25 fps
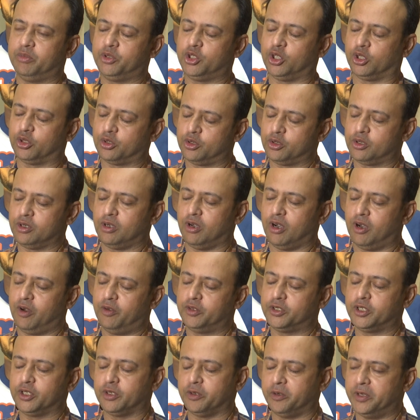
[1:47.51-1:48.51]
যতটুকু হওয়া
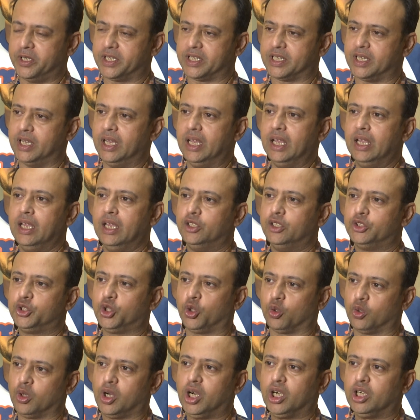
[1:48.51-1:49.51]
উচিত হয়েছে
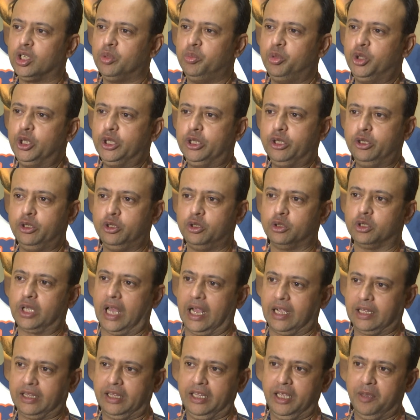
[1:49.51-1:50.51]
ছোটোখাটো ভুল ত্রুটি তো
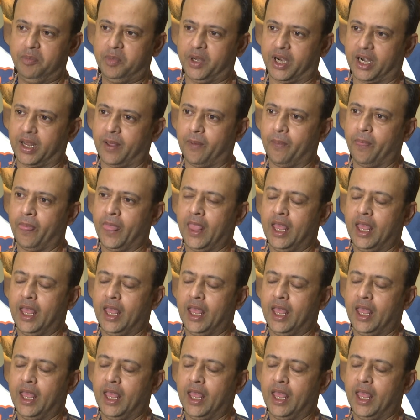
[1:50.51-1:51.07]
থাকতেই পারে